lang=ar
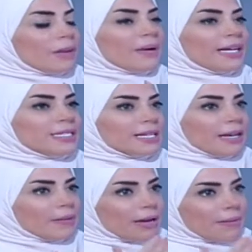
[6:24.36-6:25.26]
بعيده
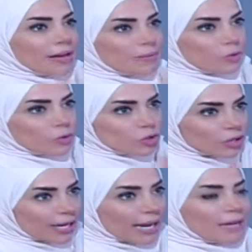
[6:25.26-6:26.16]
انا ماني
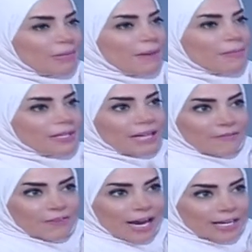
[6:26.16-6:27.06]
بوجهك انا ما عم
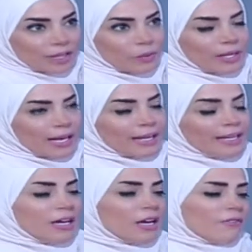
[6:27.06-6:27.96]
بتفاعل انا
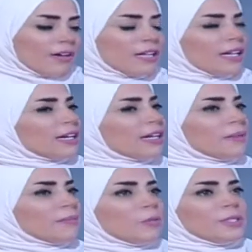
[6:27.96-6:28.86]
وياكي فيلا انا
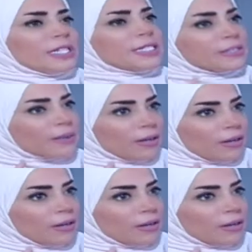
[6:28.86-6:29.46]
كتبته بدي اكتبها